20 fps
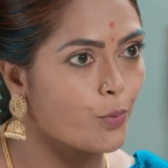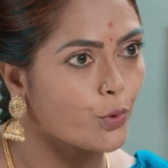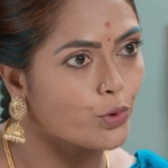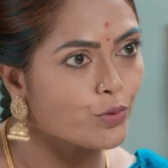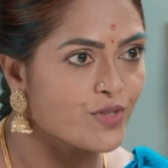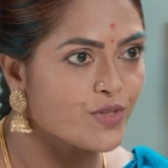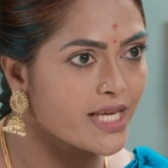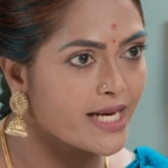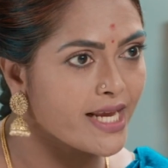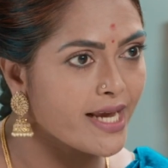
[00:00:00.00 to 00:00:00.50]

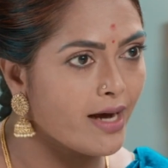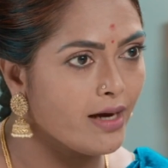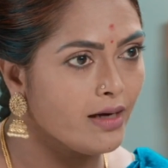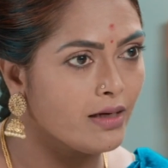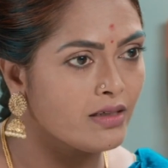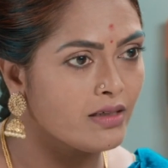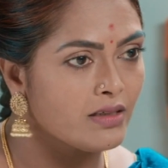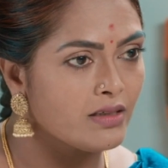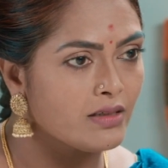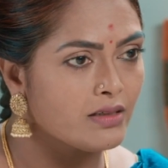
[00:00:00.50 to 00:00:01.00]
போதும் சரியா
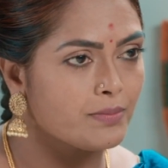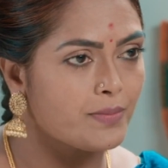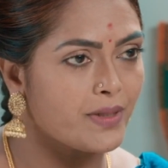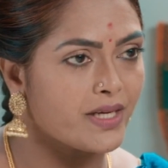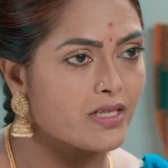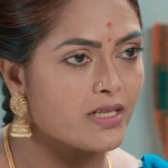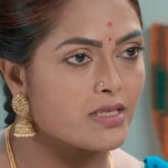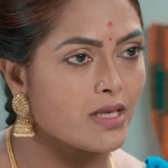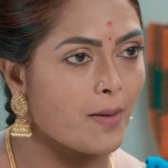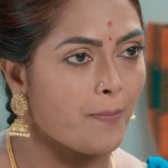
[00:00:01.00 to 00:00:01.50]

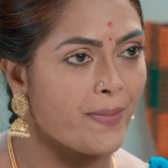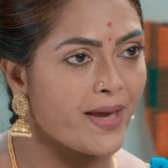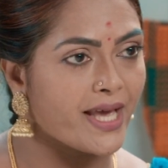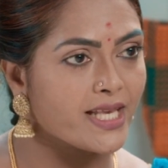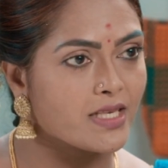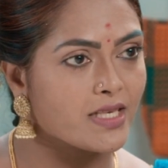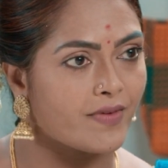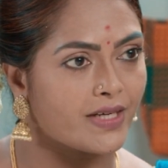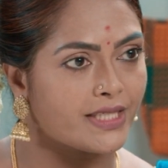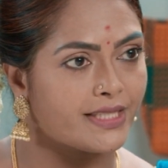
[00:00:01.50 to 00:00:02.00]
பெருசா பேச
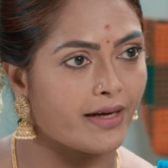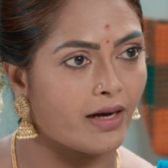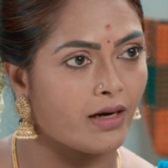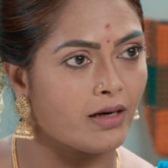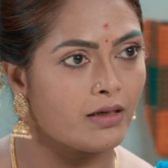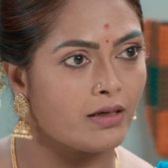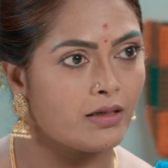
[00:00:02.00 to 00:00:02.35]
வந்துட்டா